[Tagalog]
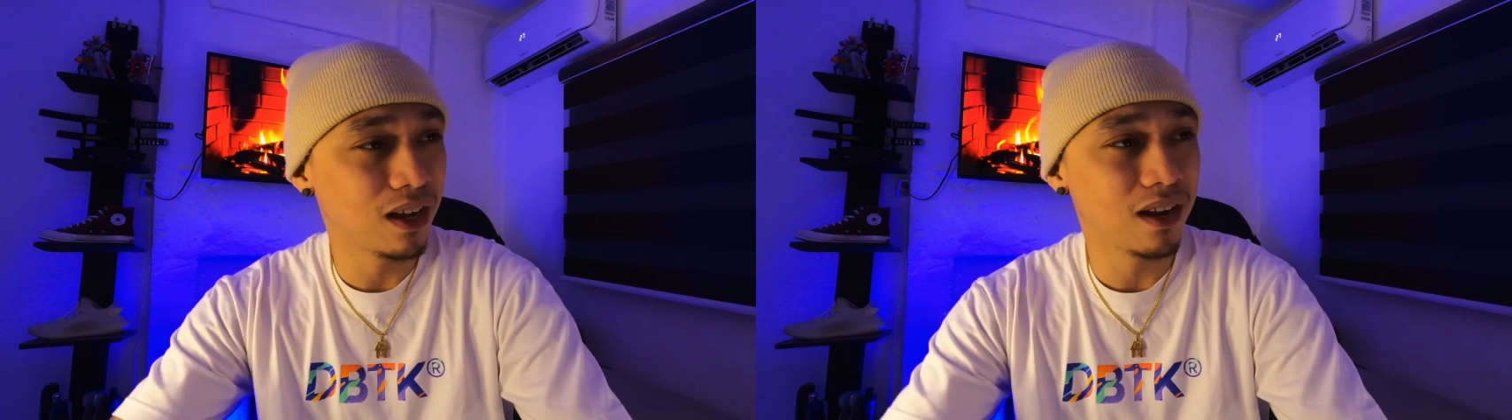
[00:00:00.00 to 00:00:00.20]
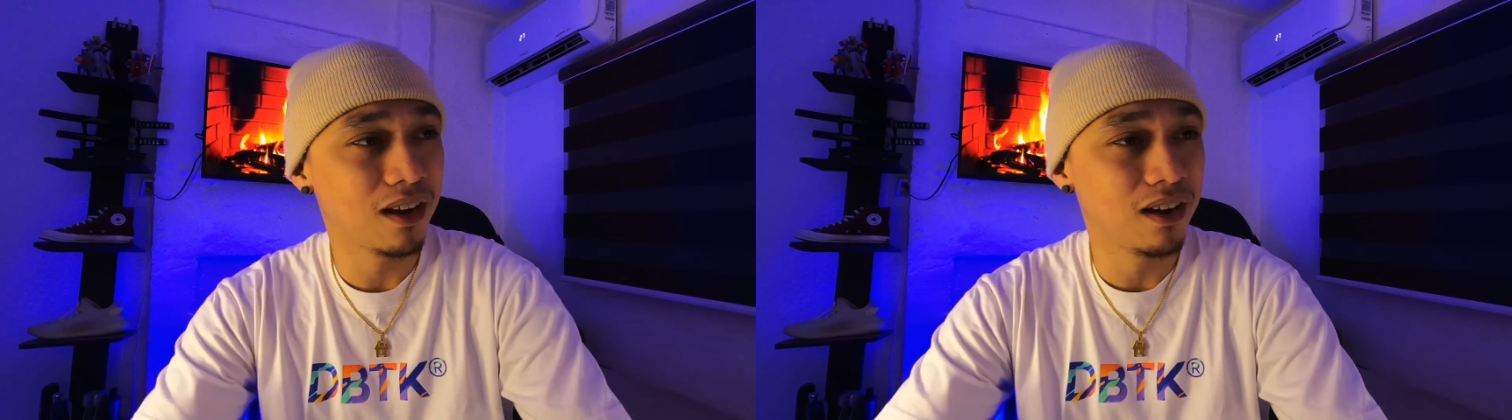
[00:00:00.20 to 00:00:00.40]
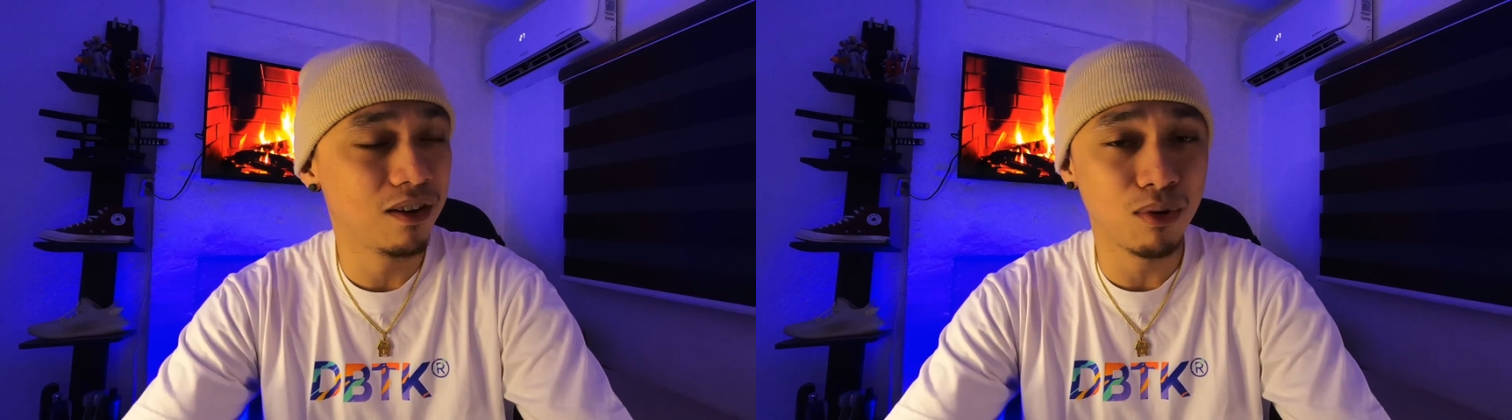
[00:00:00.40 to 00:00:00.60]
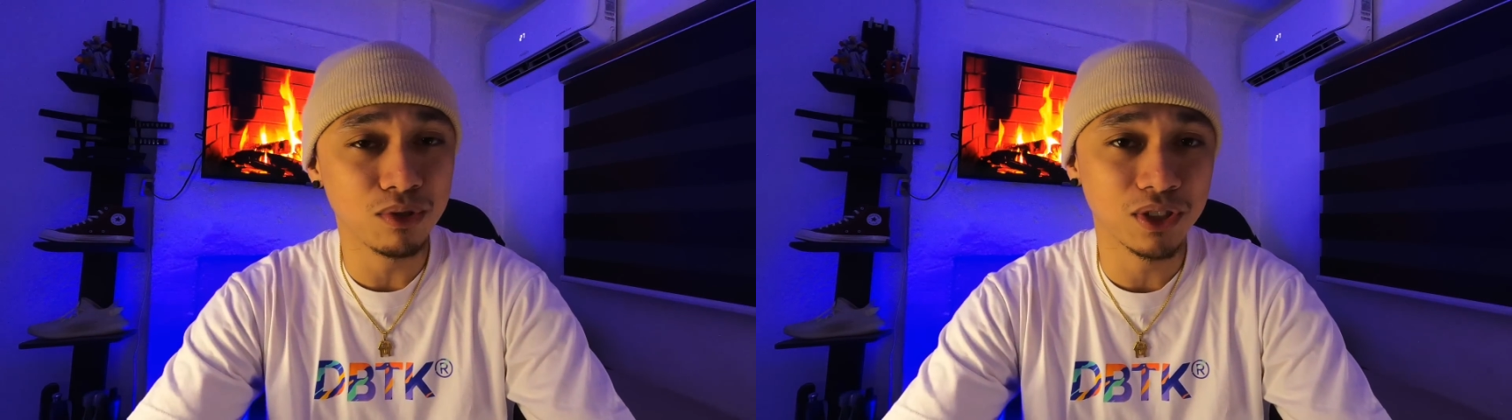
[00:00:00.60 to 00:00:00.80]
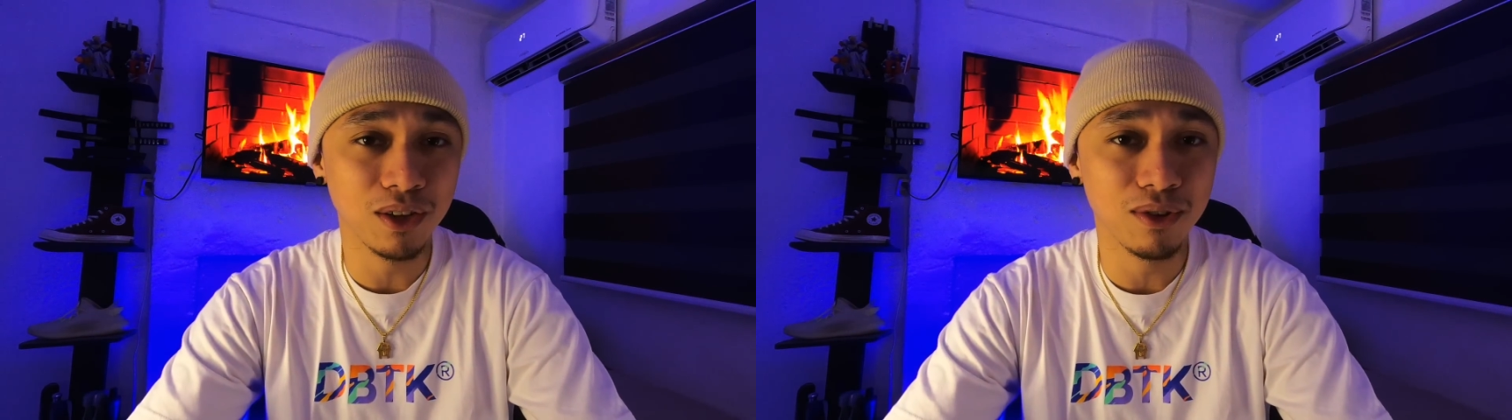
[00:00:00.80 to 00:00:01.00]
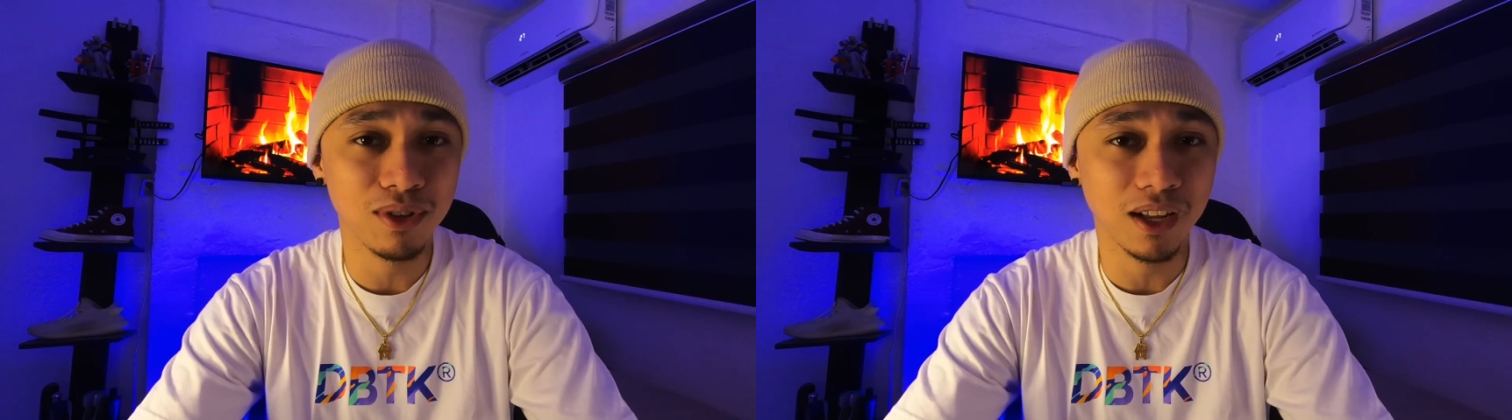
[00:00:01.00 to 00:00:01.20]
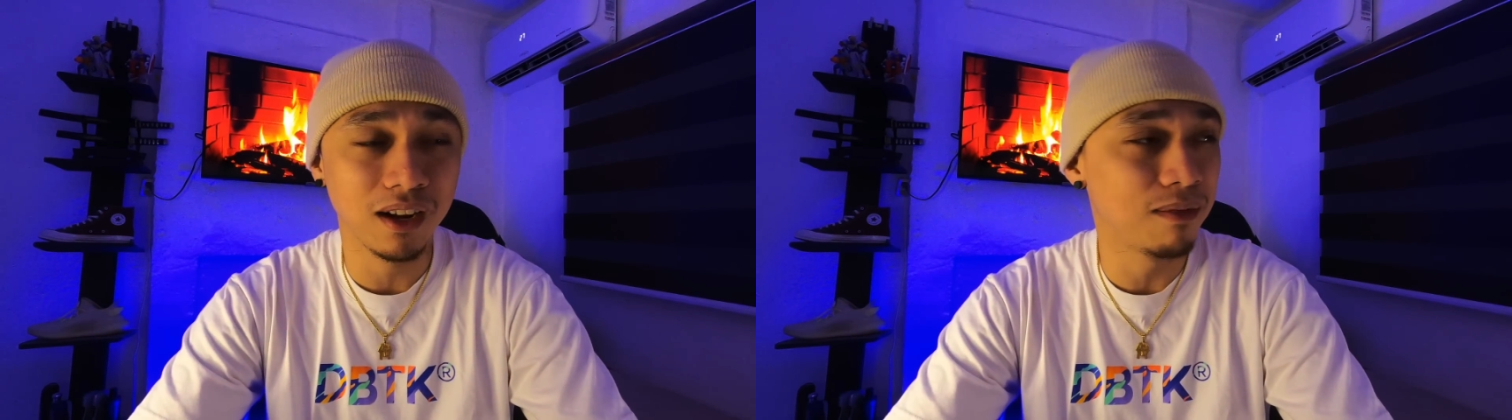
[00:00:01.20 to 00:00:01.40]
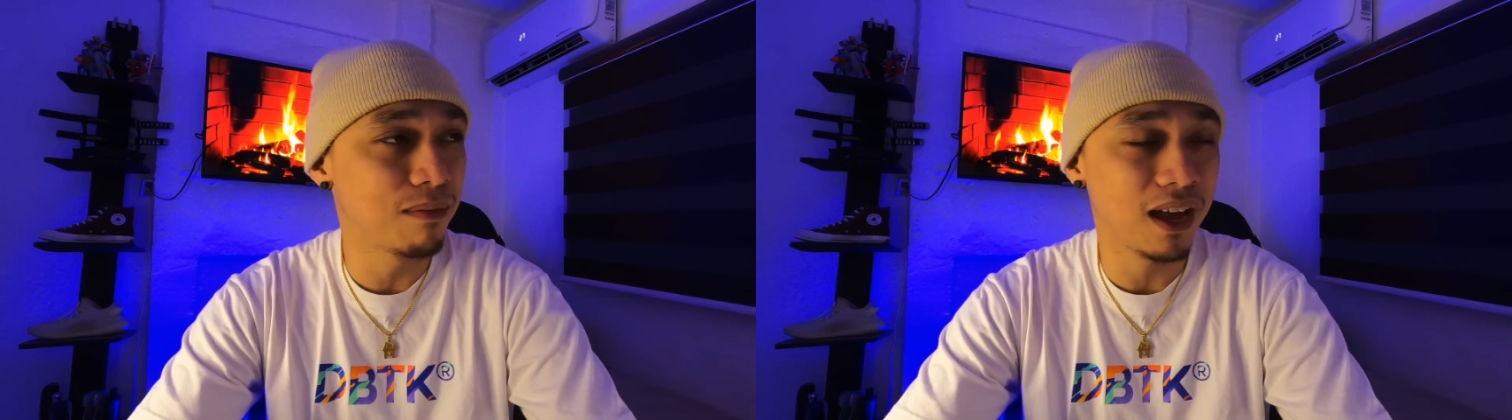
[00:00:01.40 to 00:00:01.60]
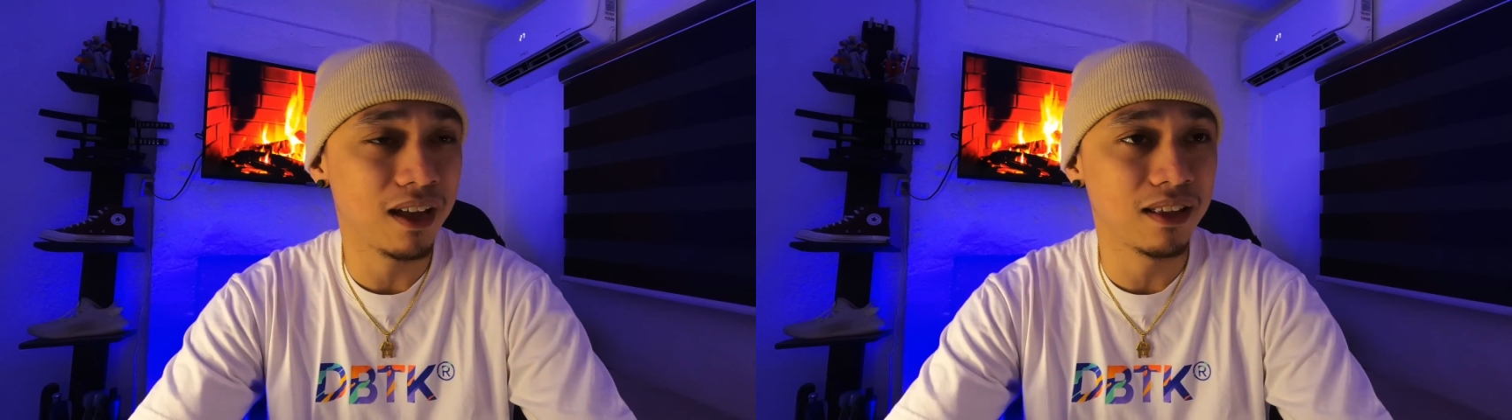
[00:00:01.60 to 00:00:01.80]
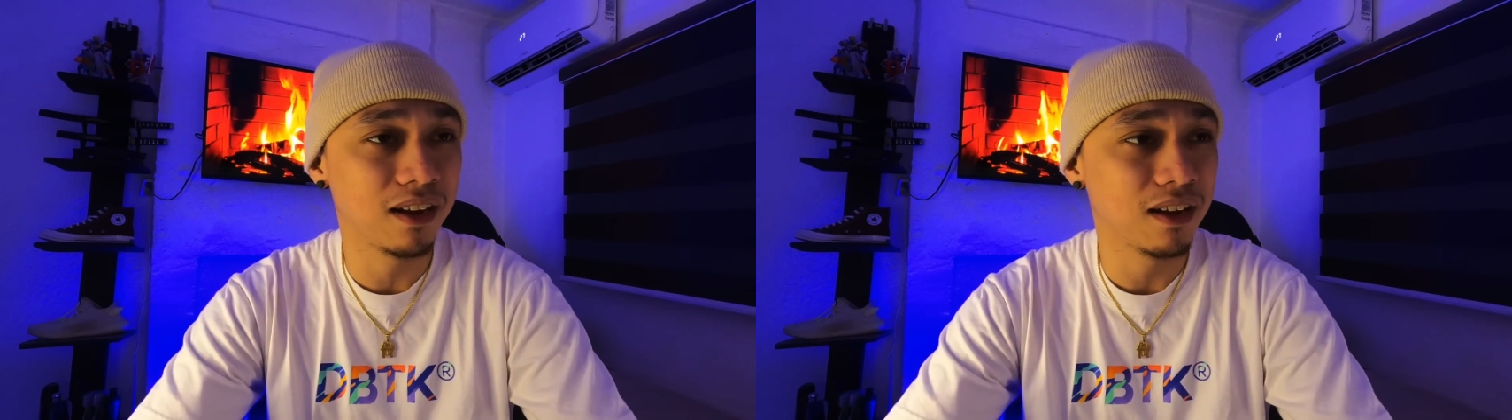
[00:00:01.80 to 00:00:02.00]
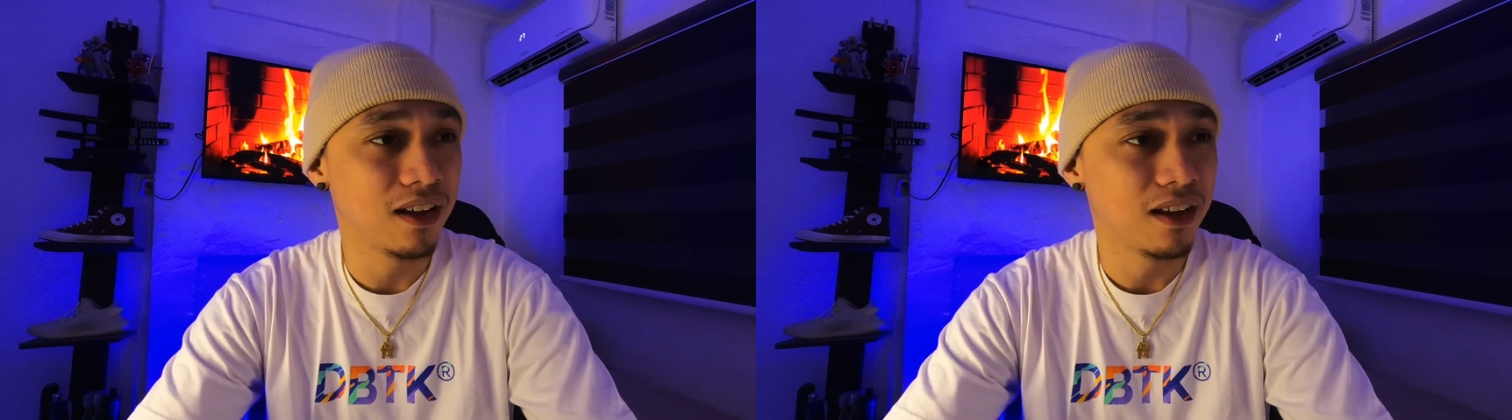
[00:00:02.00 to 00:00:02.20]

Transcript: nang go sa'yo, nag, my, nag,